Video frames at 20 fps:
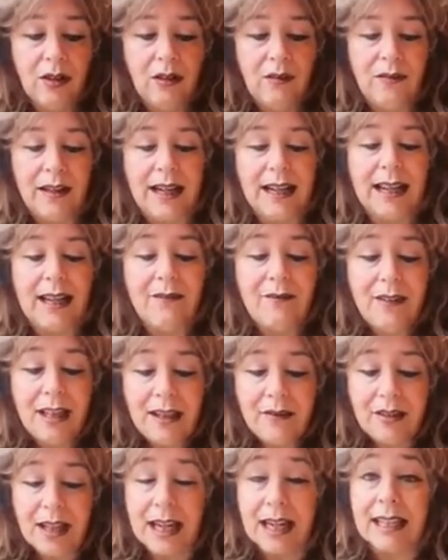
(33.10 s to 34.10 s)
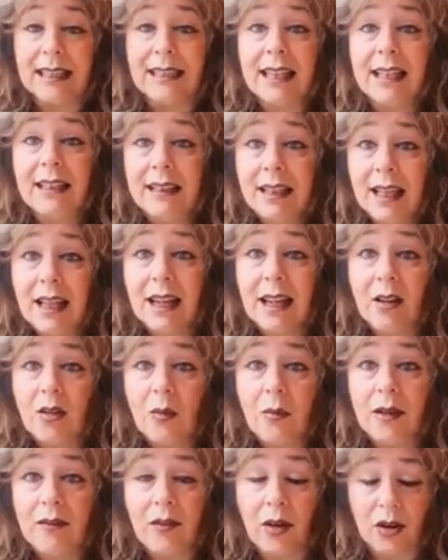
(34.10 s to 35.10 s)
farla vivere, sentirla
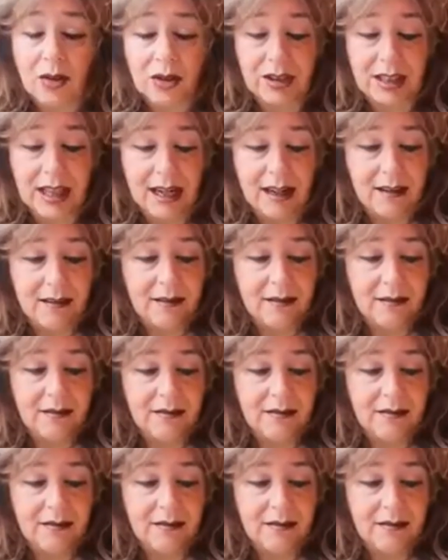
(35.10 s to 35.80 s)
come vostra